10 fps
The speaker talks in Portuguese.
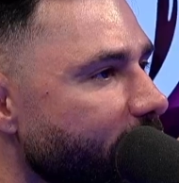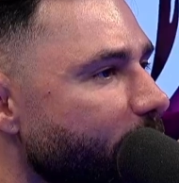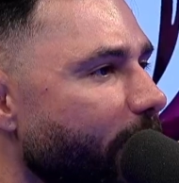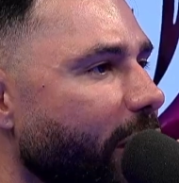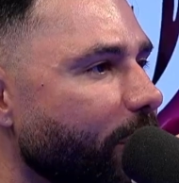em
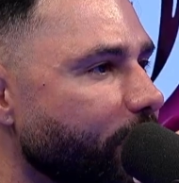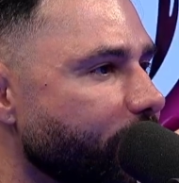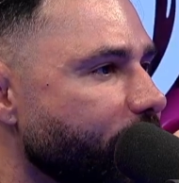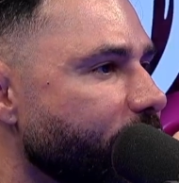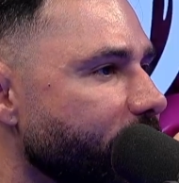São tá Paulo. Tá
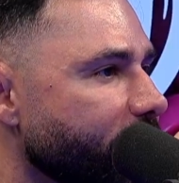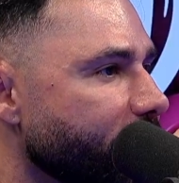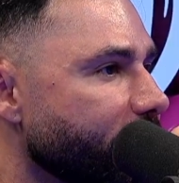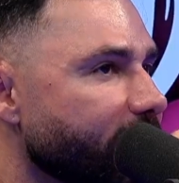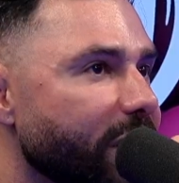curtindo
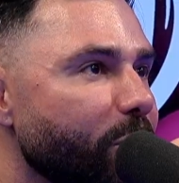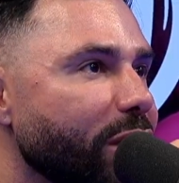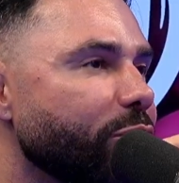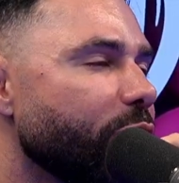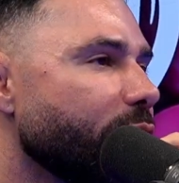muito São eu
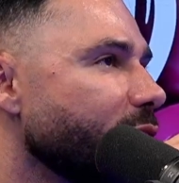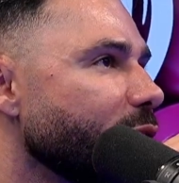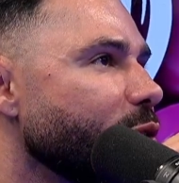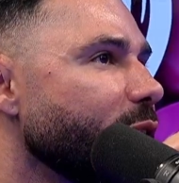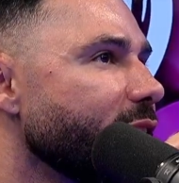Paulo?
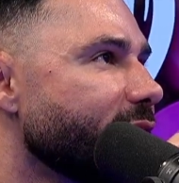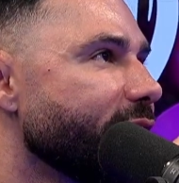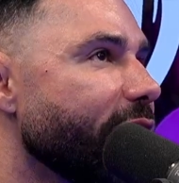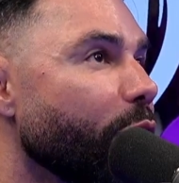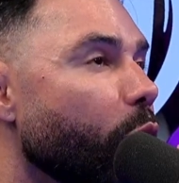eu adorei.
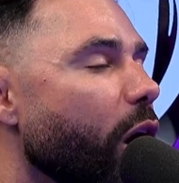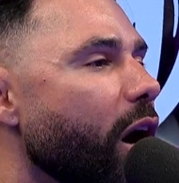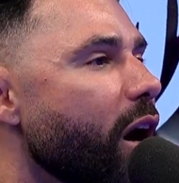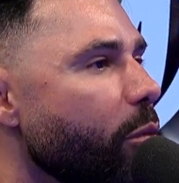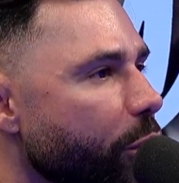Assim, eu
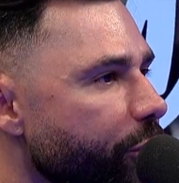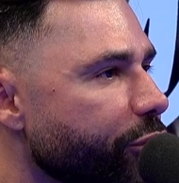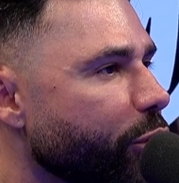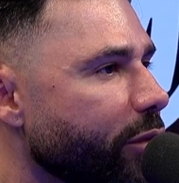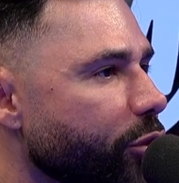amo o Rio
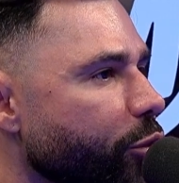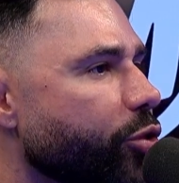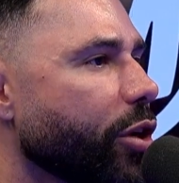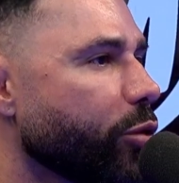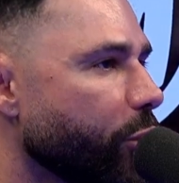de toda vez que
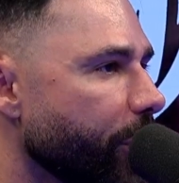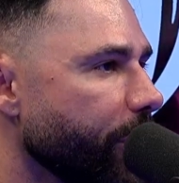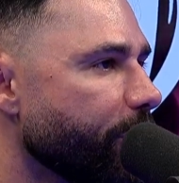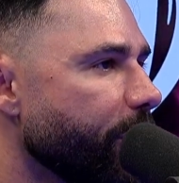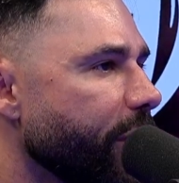eu chego no Rio.